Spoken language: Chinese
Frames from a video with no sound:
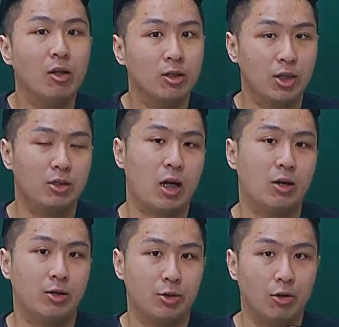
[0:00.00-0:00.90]
监察
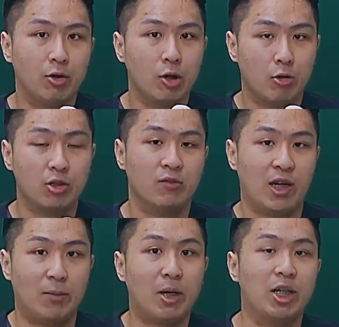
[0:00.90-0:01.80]
人有公司法
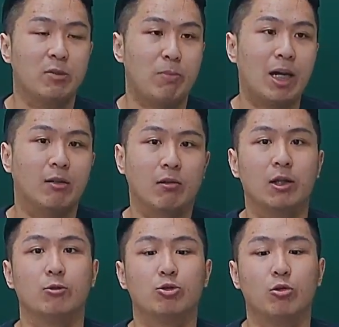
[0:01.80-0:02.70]
218条可
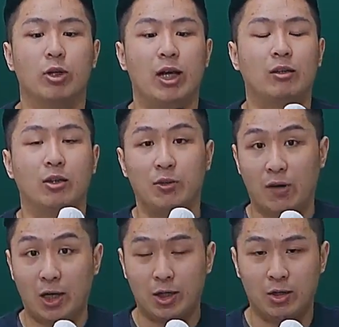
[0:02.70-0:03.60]
以作为他的立
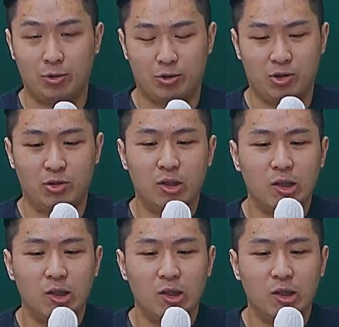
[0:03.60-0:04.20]
法，就是